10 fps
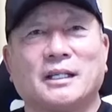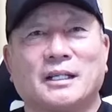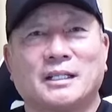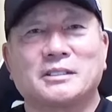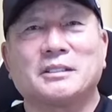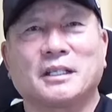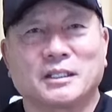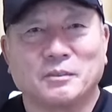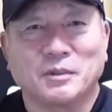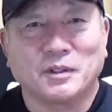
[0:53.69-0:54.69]
らしいんだけ
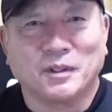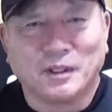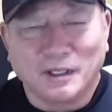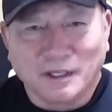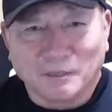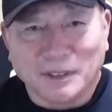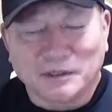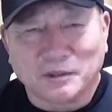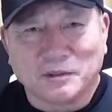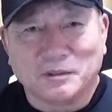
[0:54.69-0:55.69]
ども、はい、まあ、
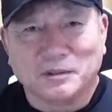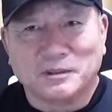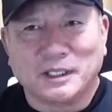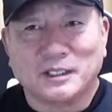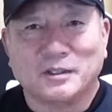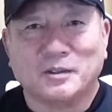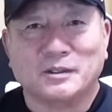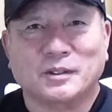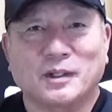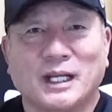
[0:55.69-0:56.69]
そういう出来
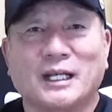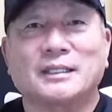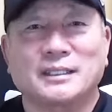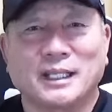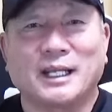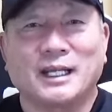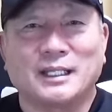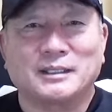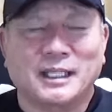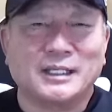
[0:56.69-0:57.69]
事があっ
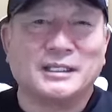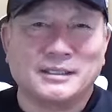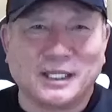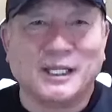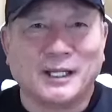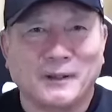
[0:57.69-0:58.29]
た第2戦